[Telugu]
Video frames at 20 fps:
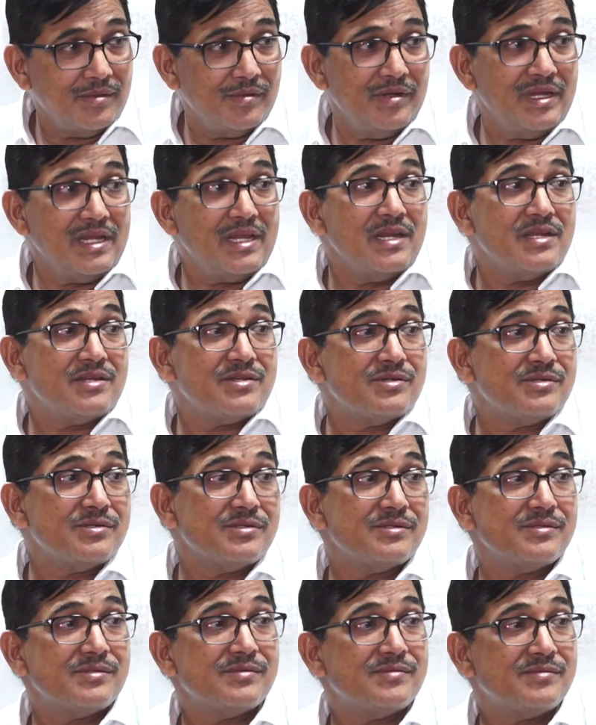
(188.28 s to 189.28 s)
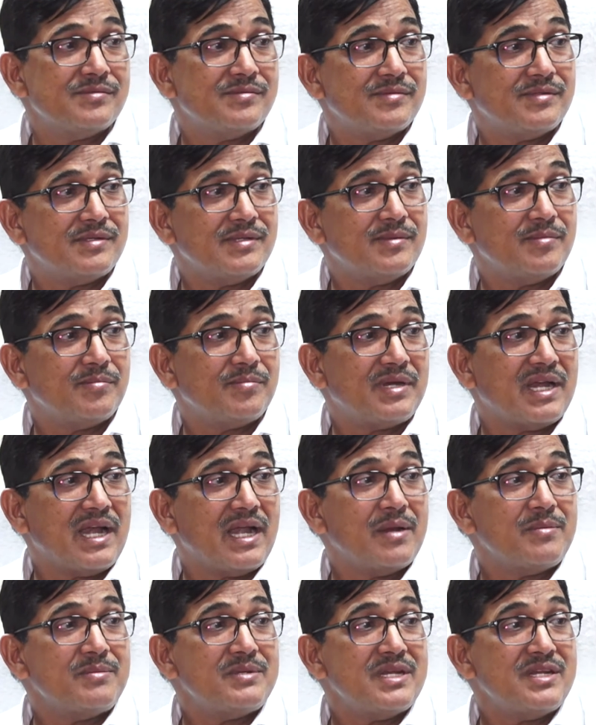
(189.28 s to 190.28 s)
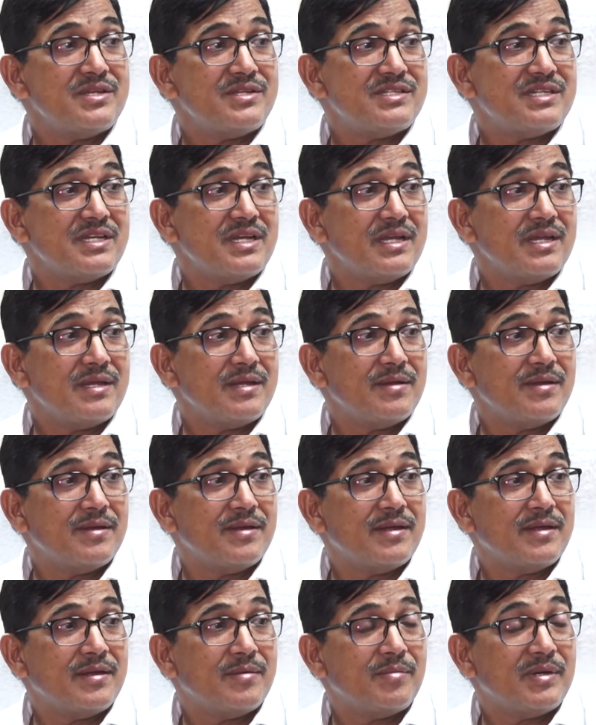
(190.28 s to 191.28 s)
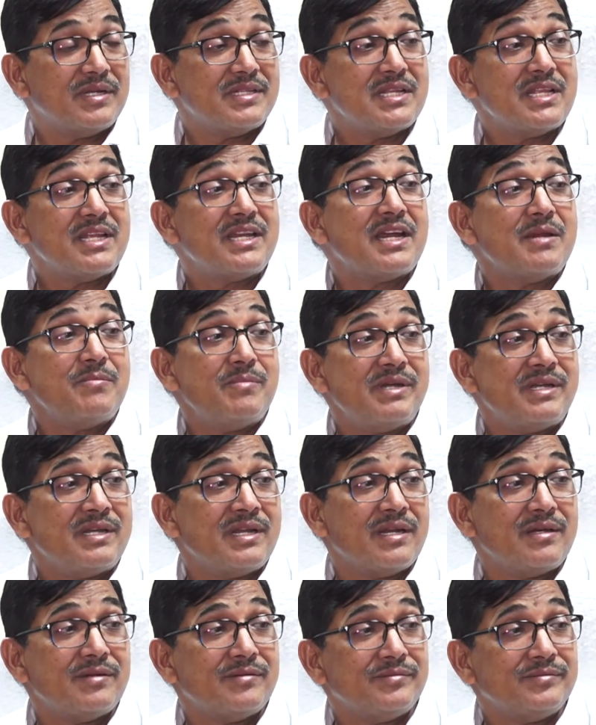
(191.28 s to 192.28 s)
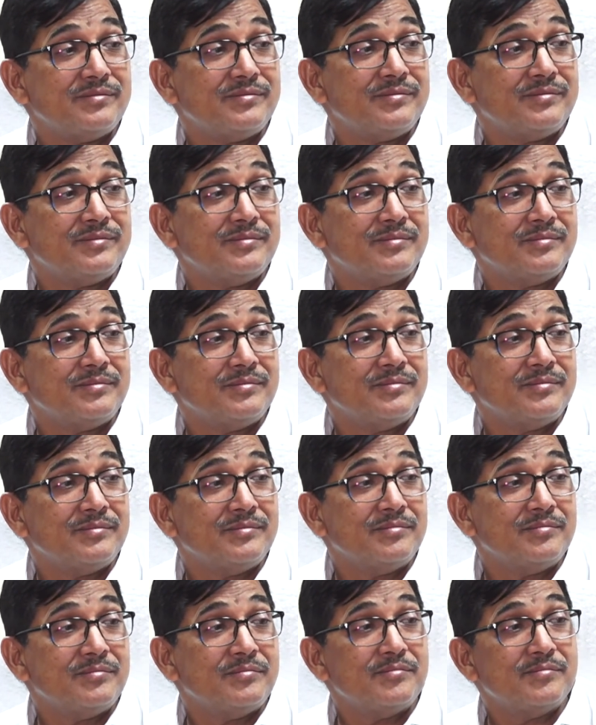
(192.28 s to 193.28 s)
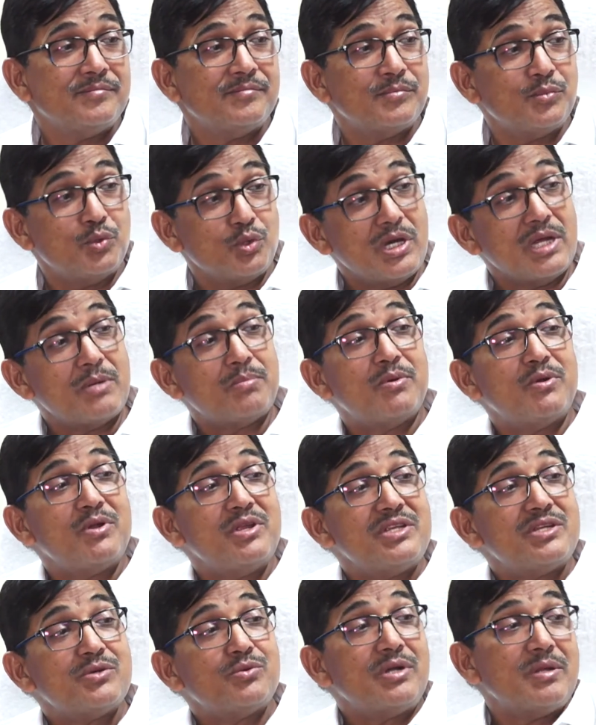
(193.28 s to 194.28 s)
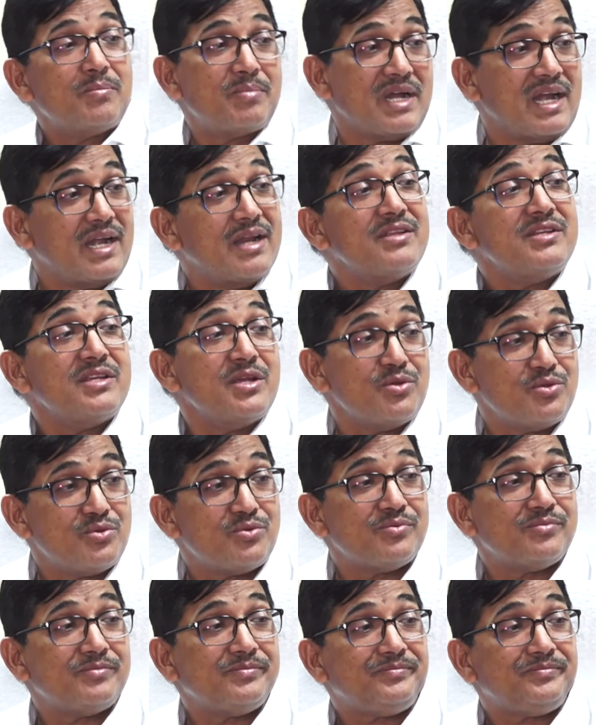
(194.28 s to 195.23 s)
వెహికల్స్ ప్రయాణం చేయించే పద్ధతిని కనిపెట్టినారు భూగర్భం నుంచి కూడా ప్రయాణం చేయొచ్చు